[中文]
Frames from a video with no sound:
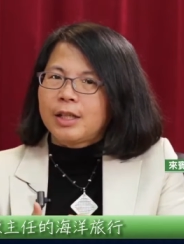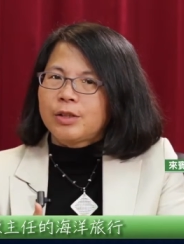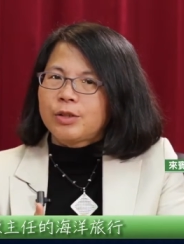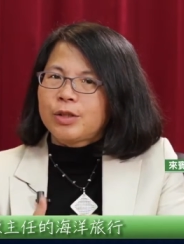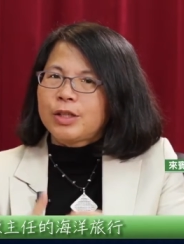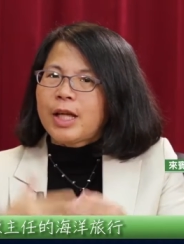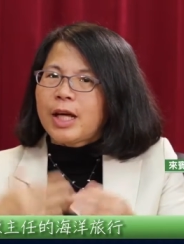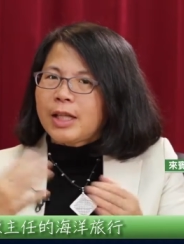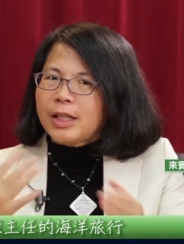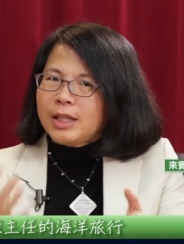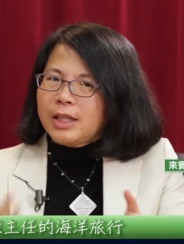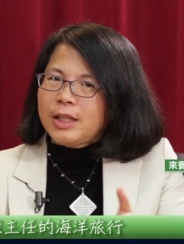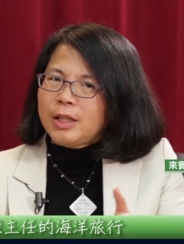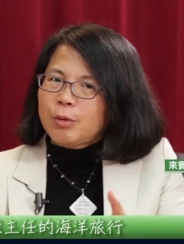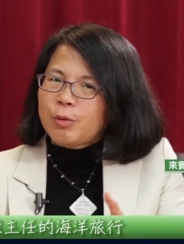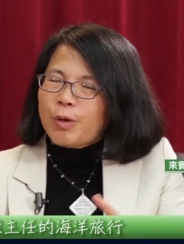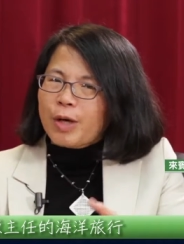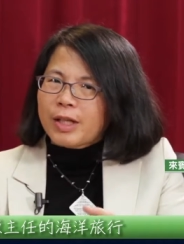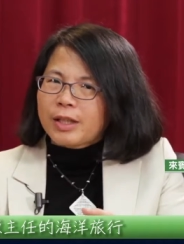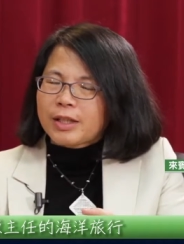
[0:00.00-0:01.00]
所以它意
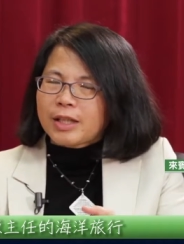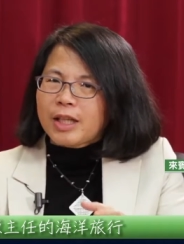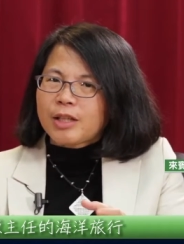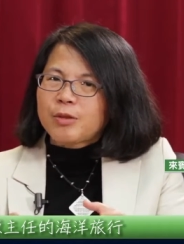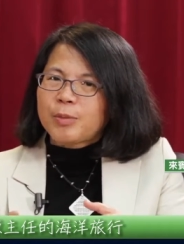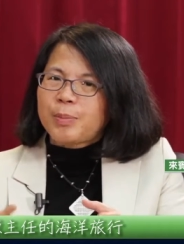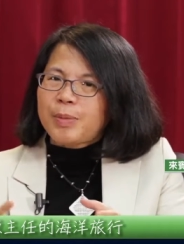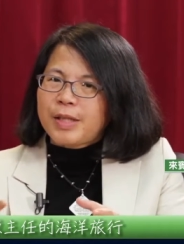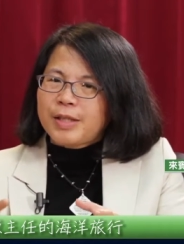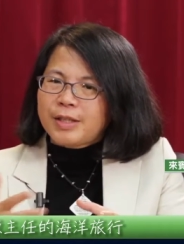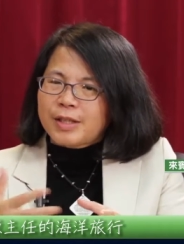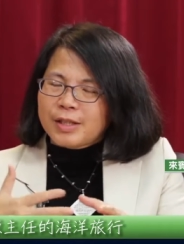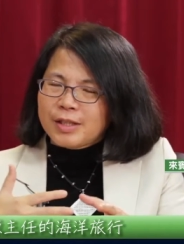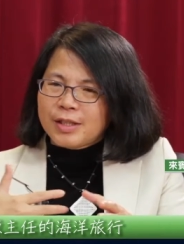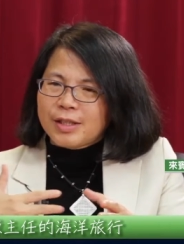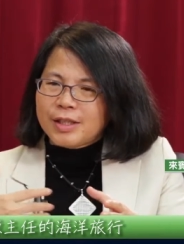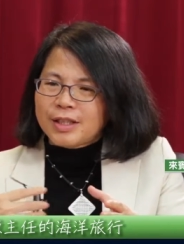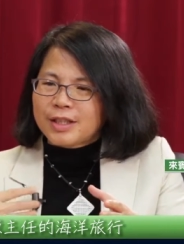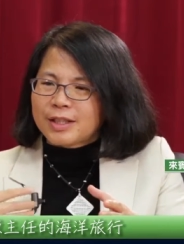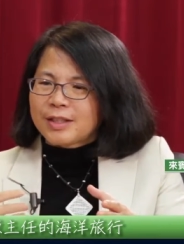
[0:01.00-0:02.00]
外的它就变成
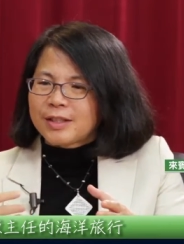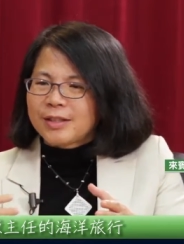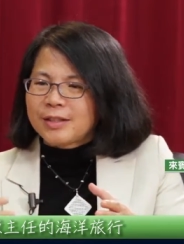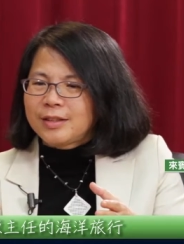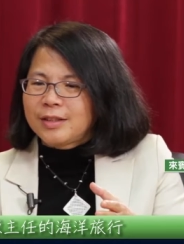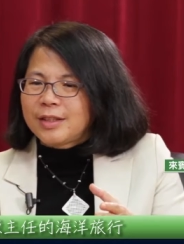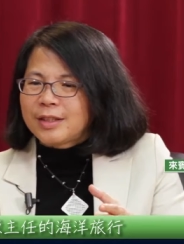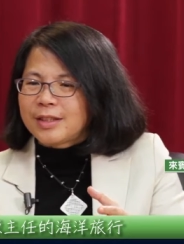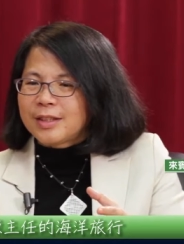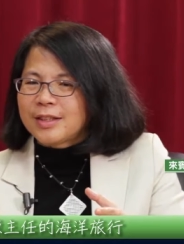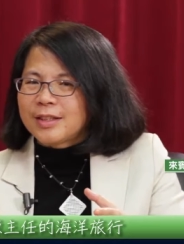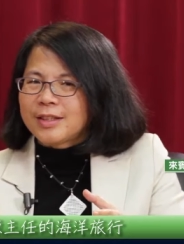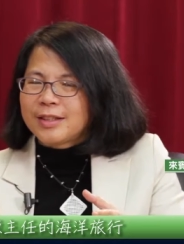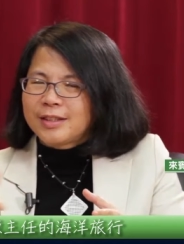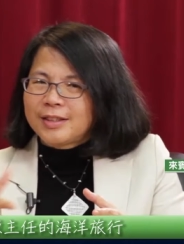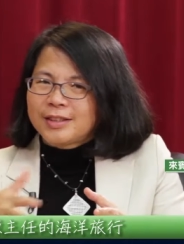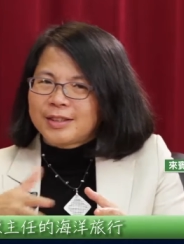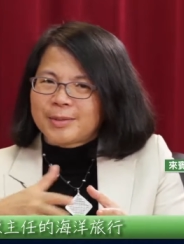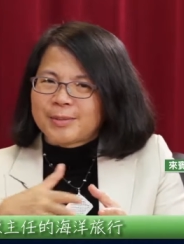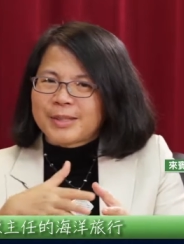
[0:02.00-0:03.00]
一个那个
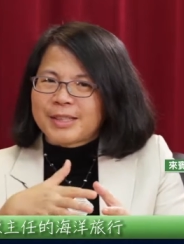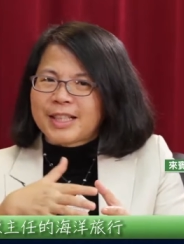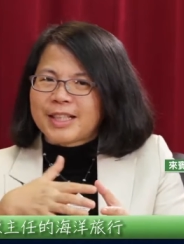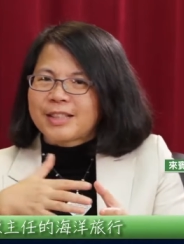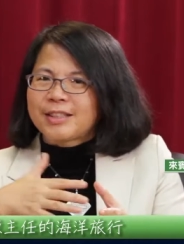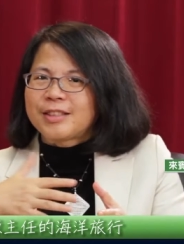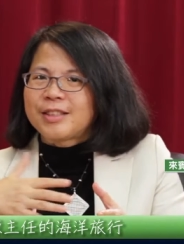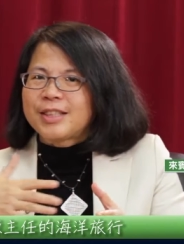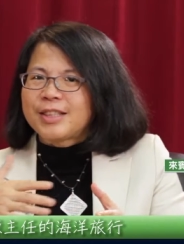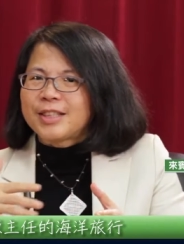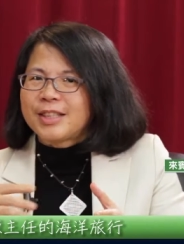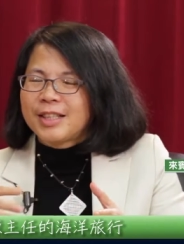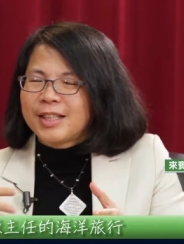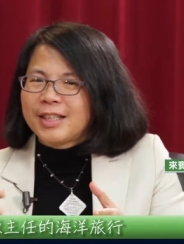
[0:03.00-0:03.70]
怎么讲，就是